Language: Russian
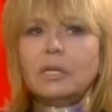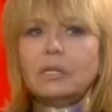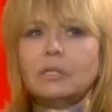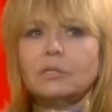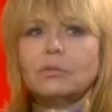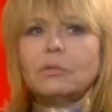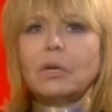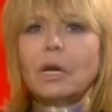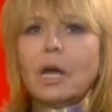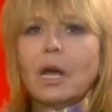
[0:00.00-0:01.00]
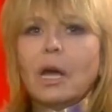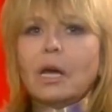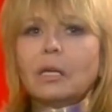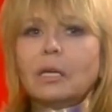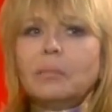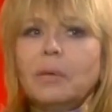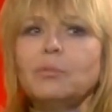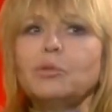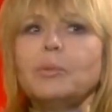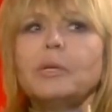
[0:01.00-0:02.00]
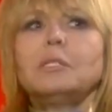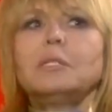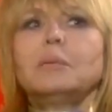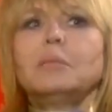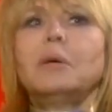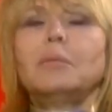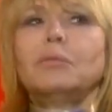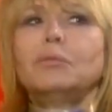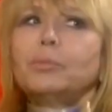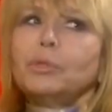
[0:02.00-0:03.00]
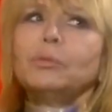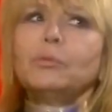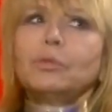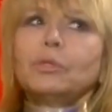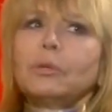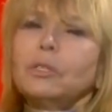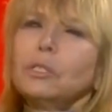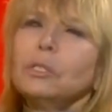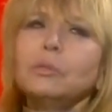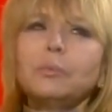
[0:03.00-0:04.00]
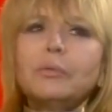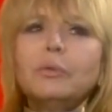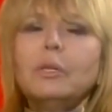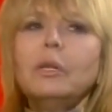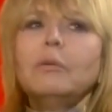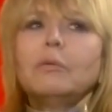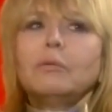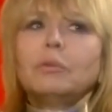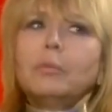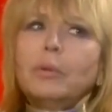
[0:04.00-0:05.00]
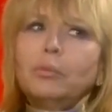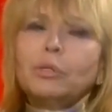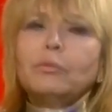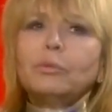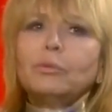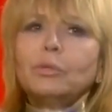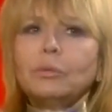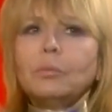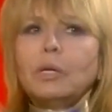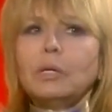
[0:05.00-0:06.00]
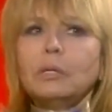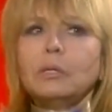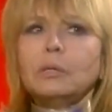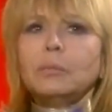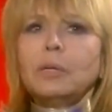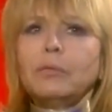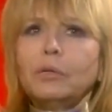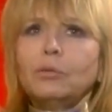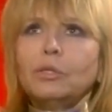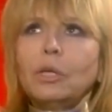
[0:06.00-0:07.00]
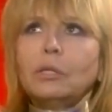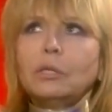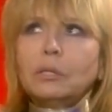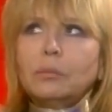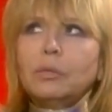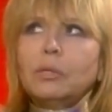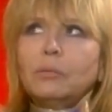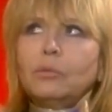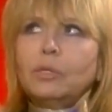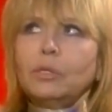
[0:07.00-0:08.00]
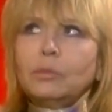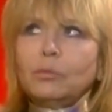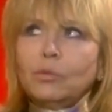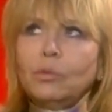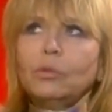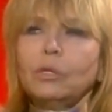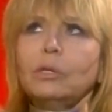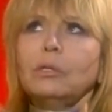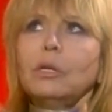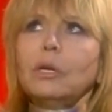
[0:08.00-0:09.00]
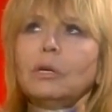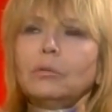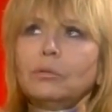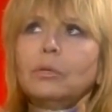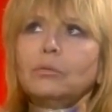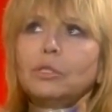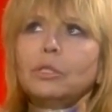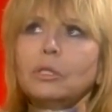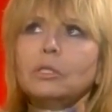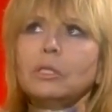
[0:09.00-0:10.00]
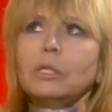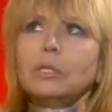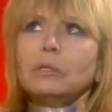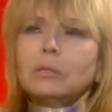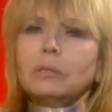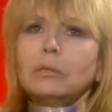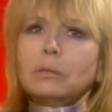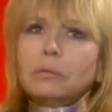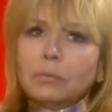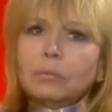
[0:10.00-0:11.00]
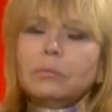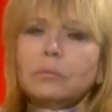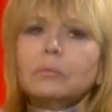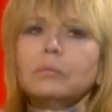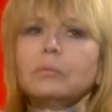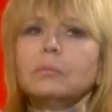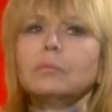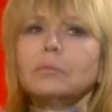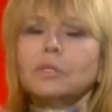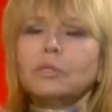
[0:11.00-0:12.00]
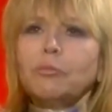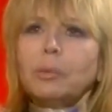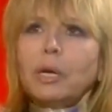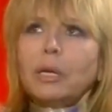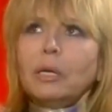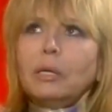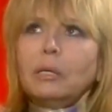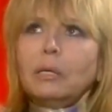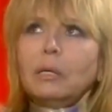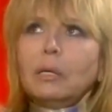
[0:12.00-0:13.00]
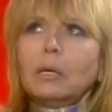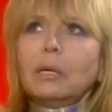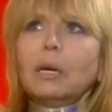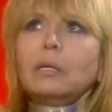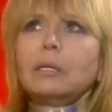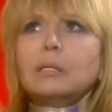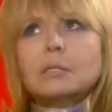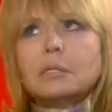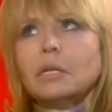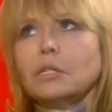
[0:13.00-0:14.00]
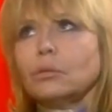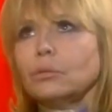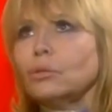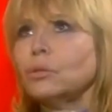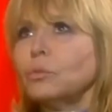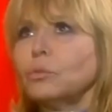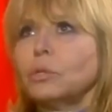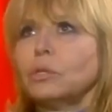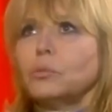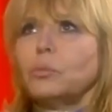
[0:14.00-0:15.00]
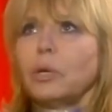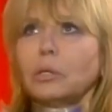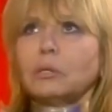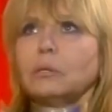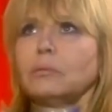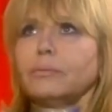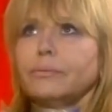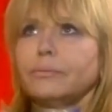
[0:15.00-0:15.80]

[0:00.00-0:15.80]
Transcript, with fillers: тайн Христовых. И я маму спросила, мама, вот почему же так? Это же несправедливо. Вот бабушка всю жизнь молилась, она была а дед-то был коммунистом, но да, он там 14 лет э, жил в покаянии. Она говорит, ты знаешь, он очень многих спас